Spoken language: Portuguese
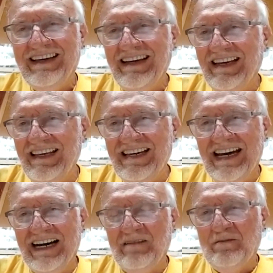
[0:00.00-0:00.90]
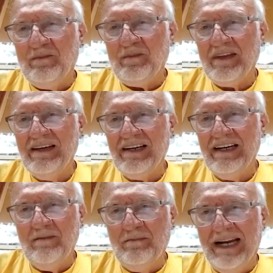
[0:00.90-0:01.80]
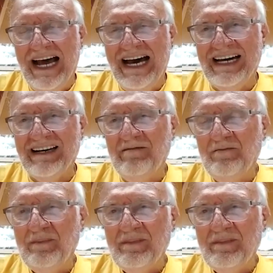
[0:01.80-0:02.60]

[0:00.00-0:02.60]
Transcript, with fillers: queria relembrar